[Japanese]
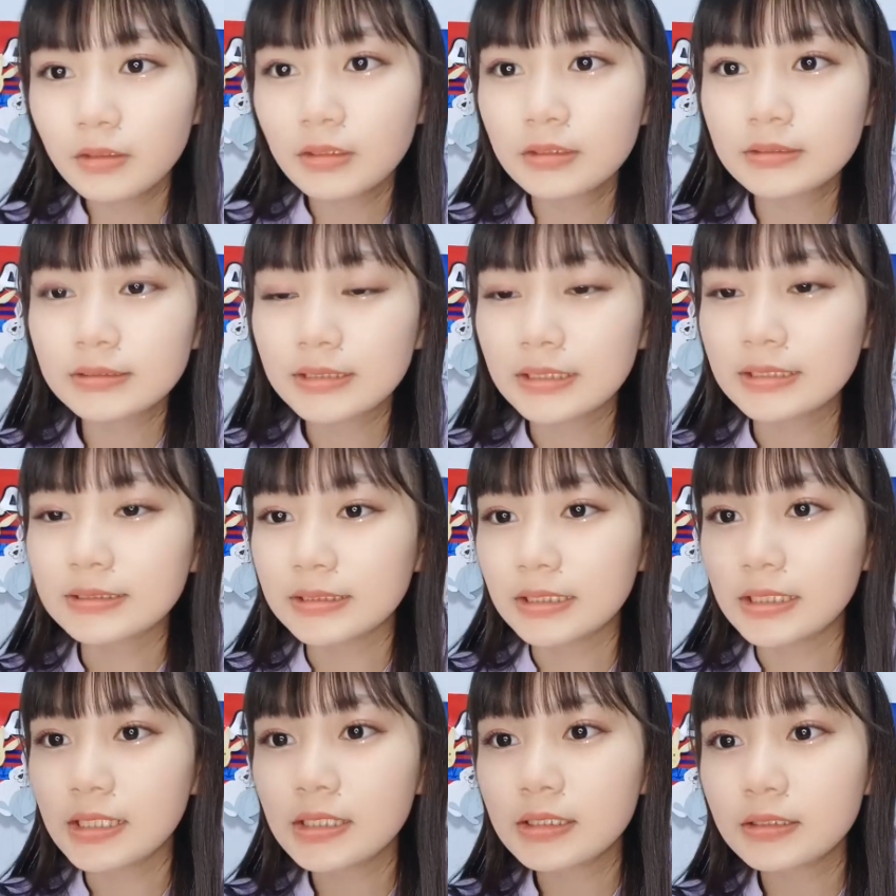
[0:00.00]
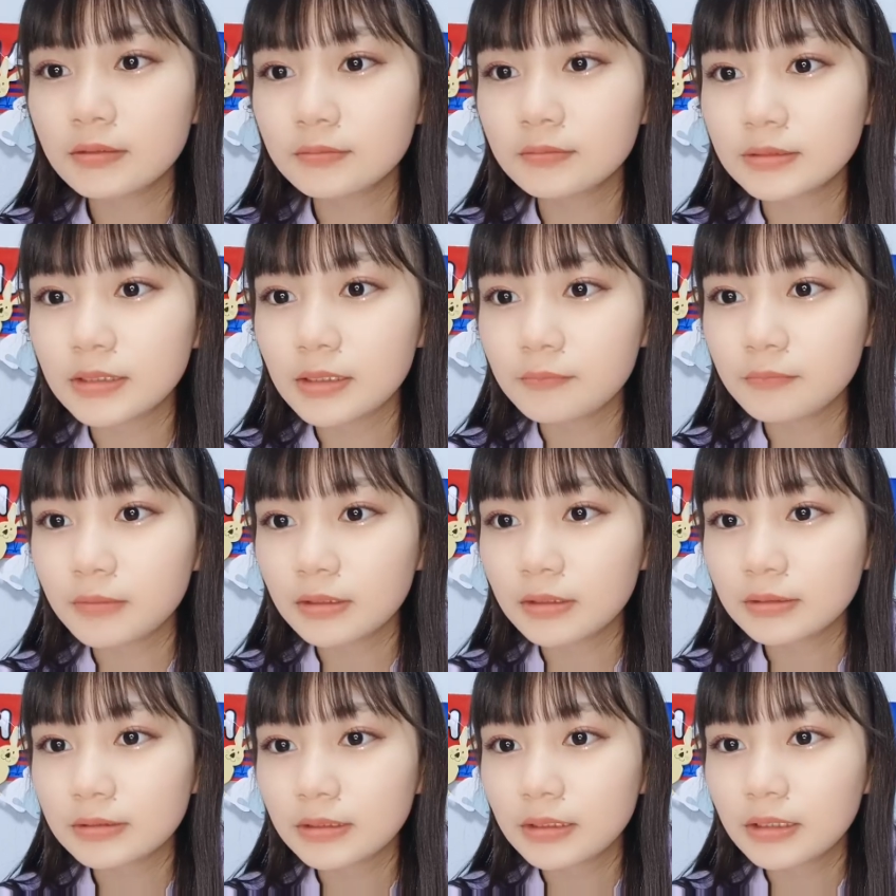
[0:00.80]
センスありがとうござい
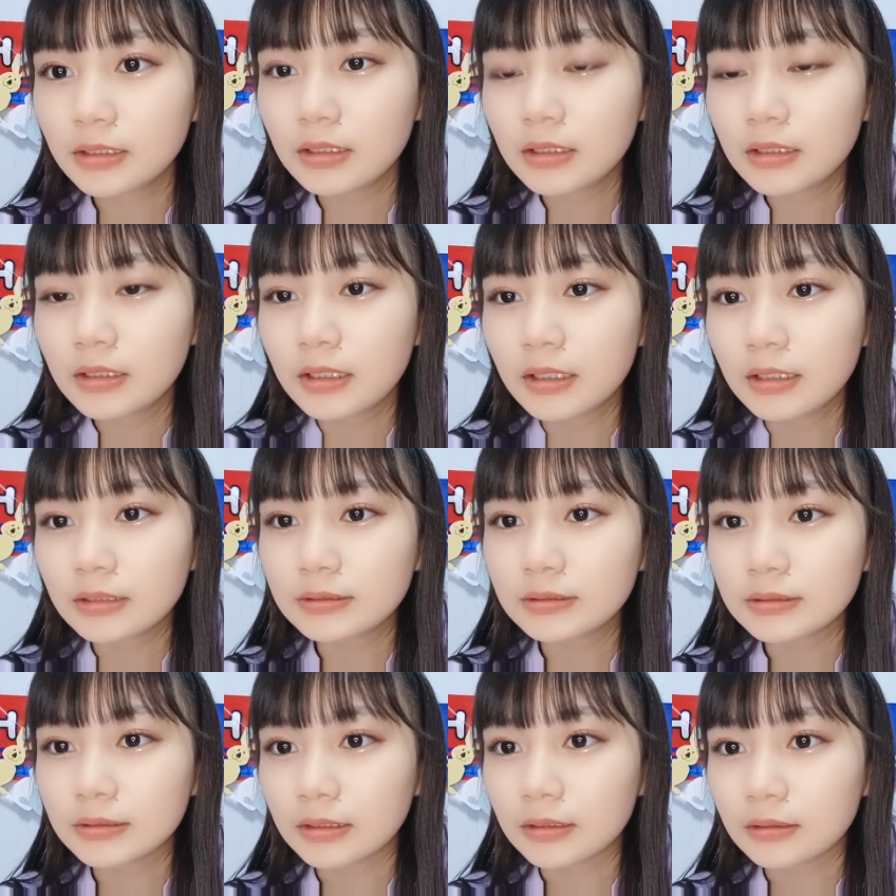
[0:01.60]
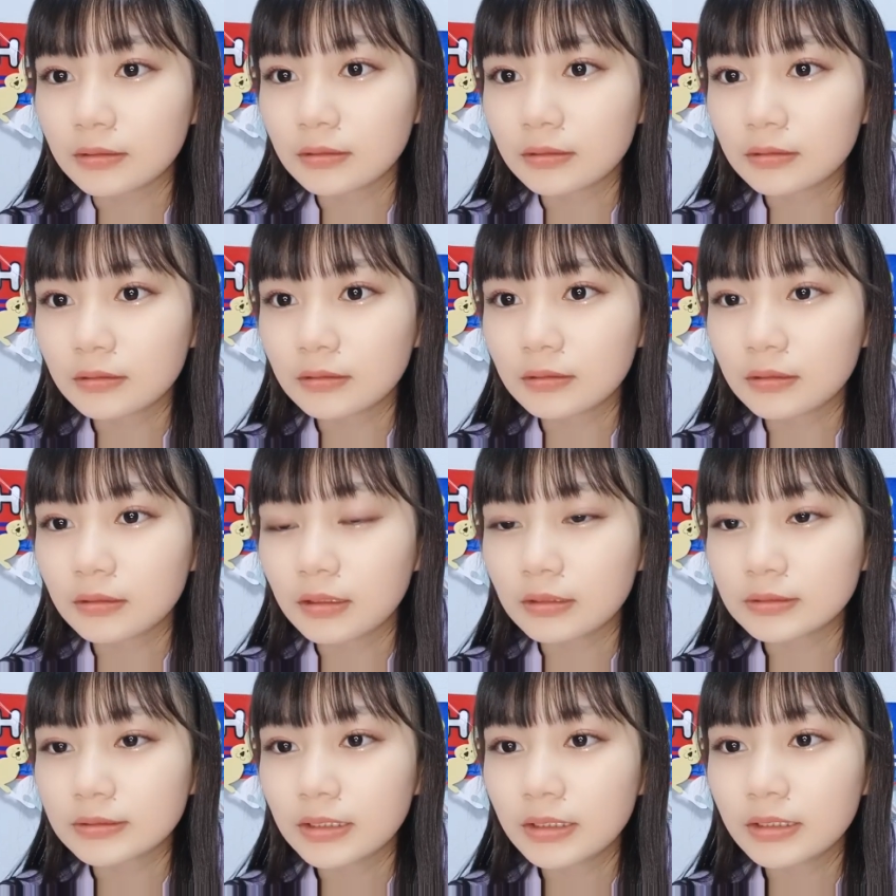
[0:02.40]
ます。朝、
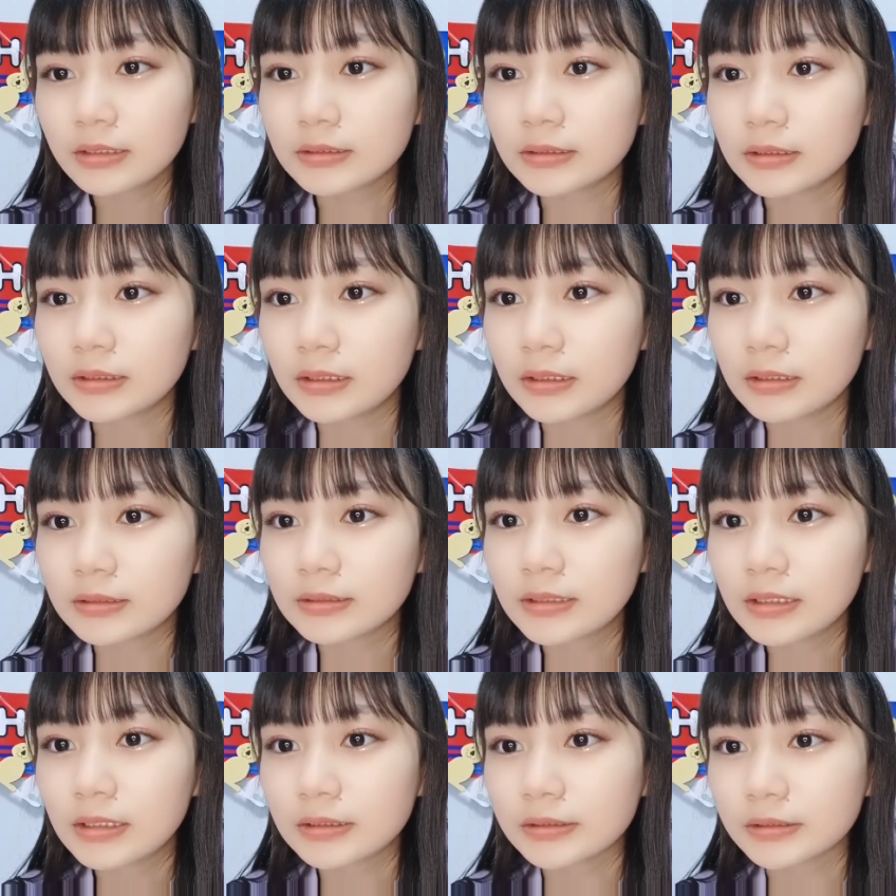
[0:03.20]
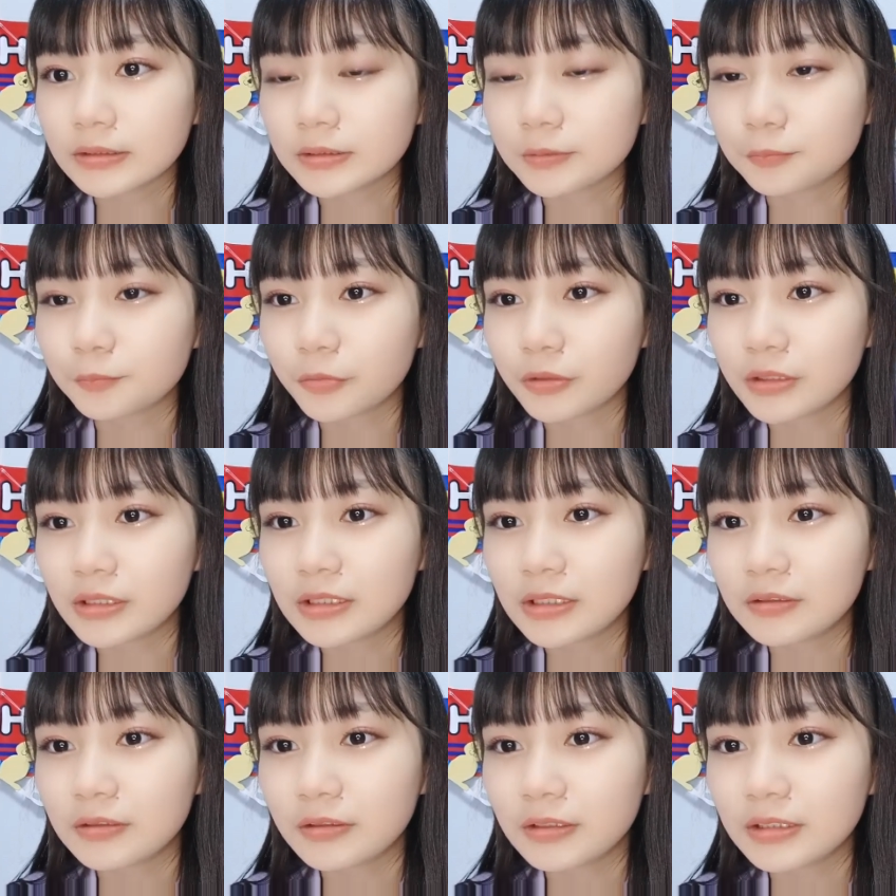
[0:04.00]
朝配信で天使の尻尾黄
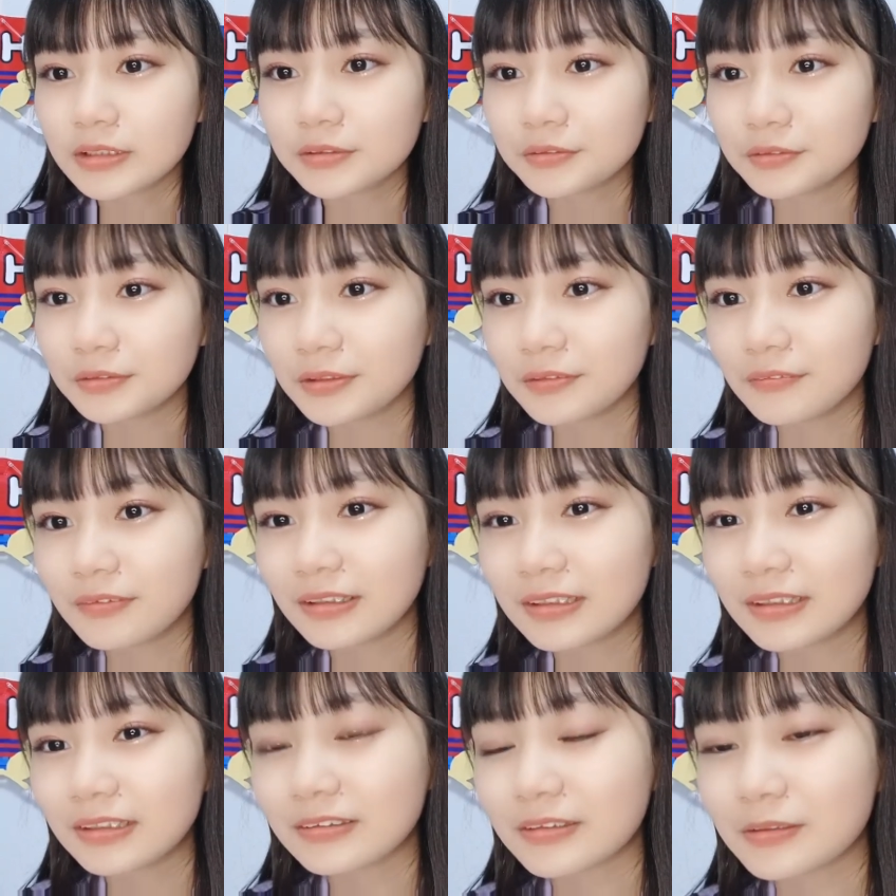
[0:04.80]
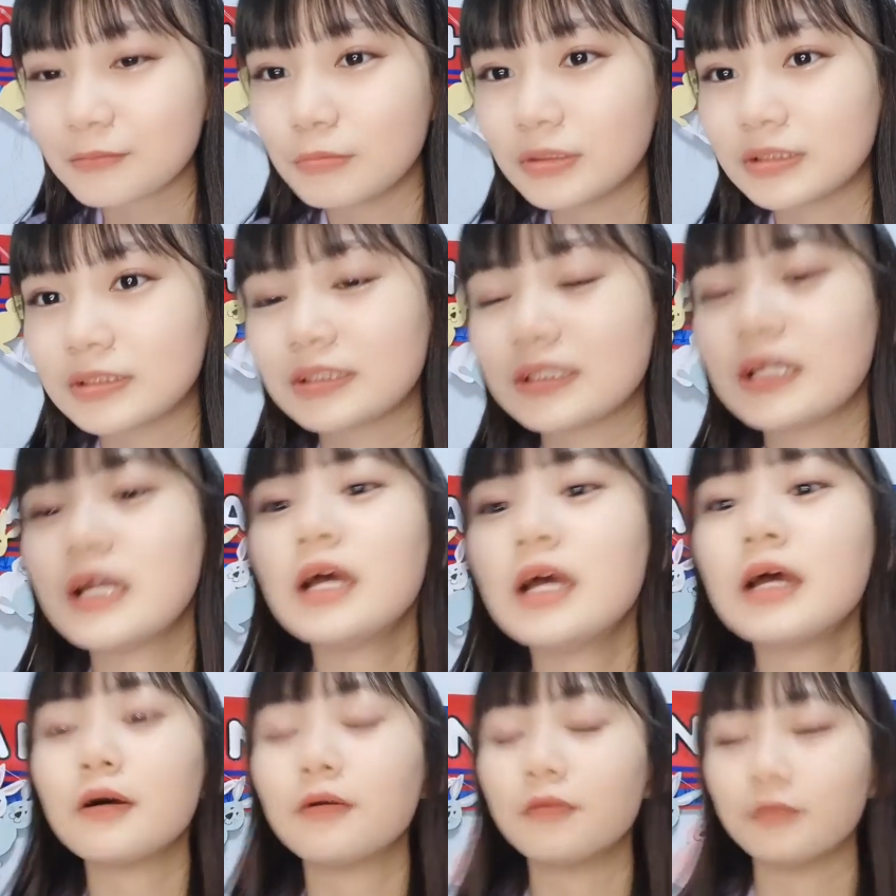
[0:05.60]
色い衣装って言われた時めっちゃ、
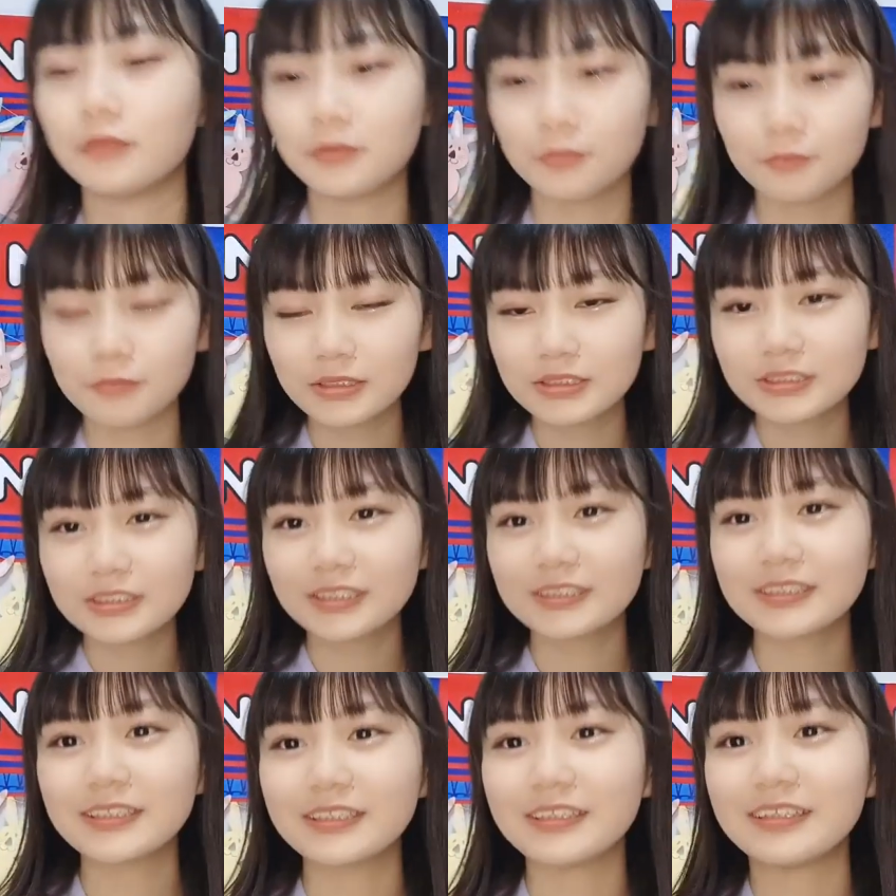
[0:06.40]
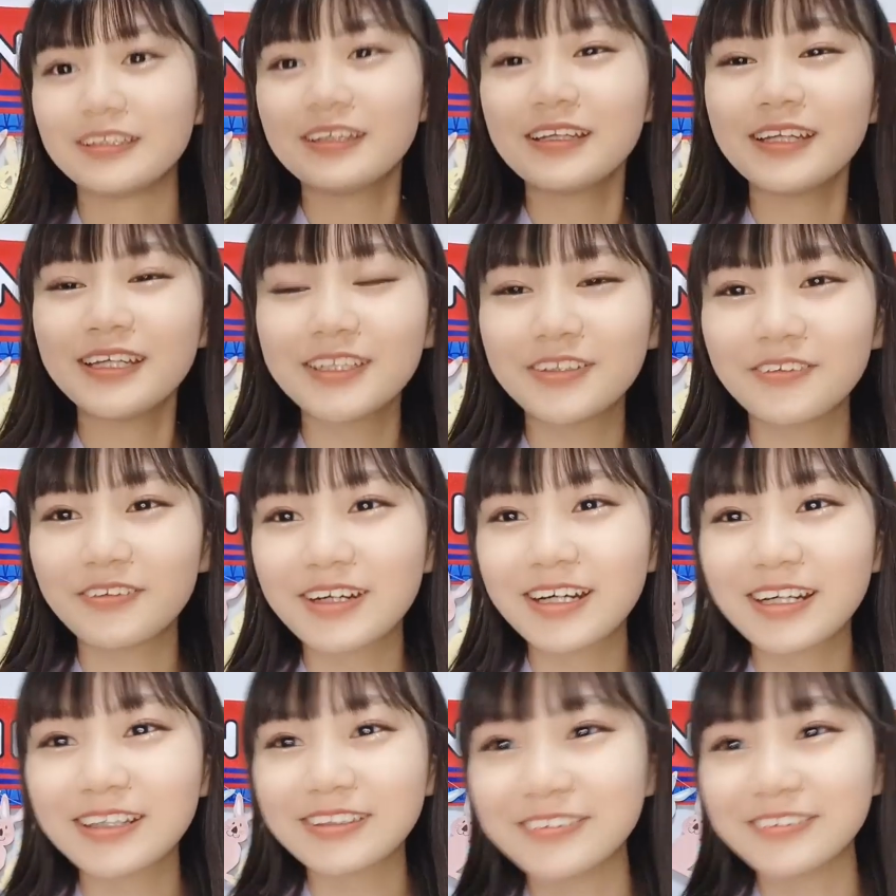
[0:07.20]
ほんとめっちゃ焦なんでわ
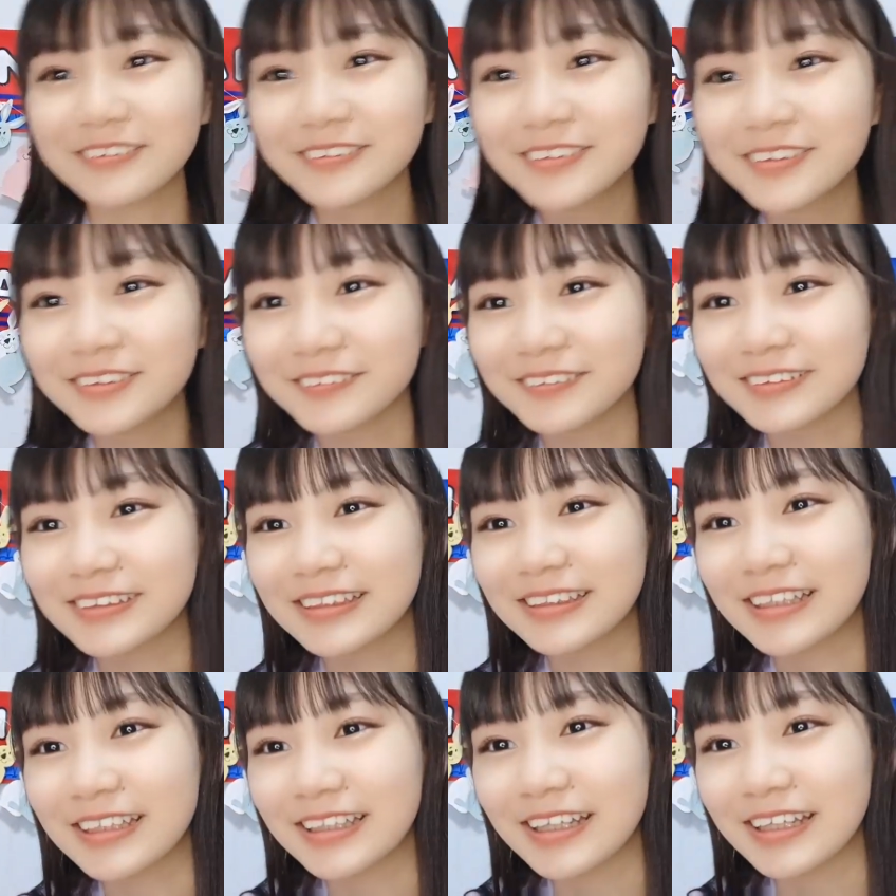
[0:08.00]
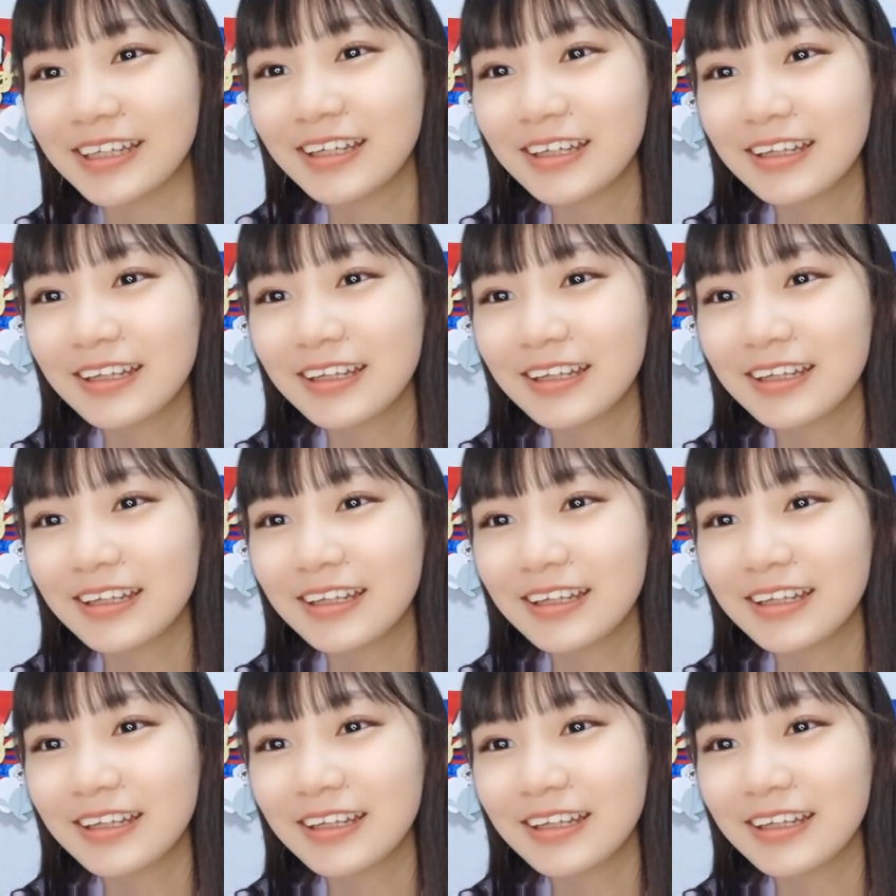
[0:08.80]
かるのと思って。